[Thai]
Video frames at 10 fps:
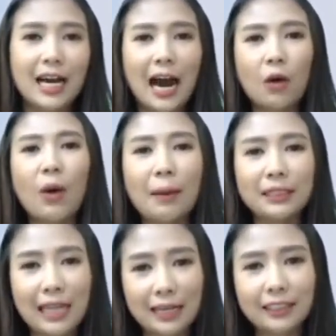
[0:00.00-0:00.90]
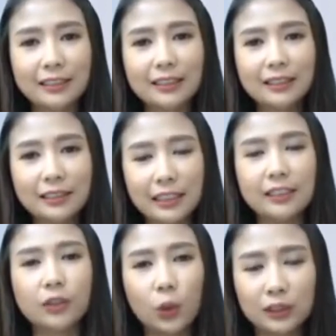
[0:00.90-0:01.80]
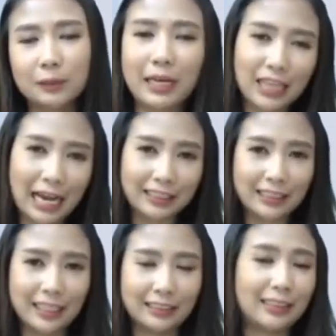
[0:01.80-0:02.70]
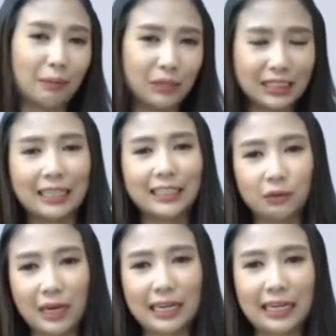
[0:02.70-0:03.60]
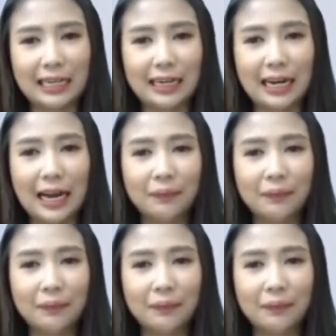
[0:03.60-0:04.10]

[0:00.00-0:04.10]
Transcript: เอาว่าภาษาอังกฤษ ก็คือ introspection นั่นเองจำภาษาอังกฤษ ไว้ ละกันนะคะ